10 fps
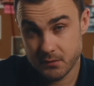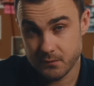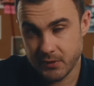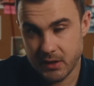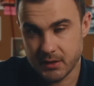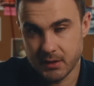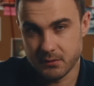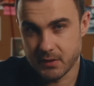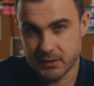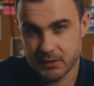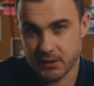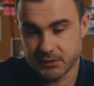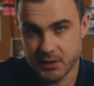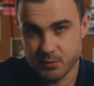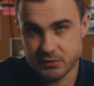Вряд ли они
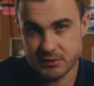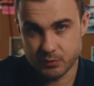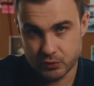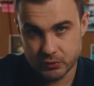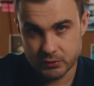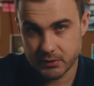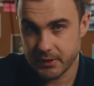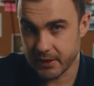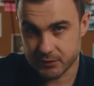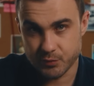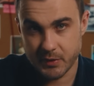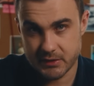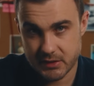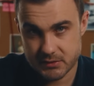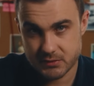когда-нибудь забудут эту
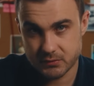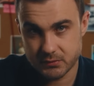поездку.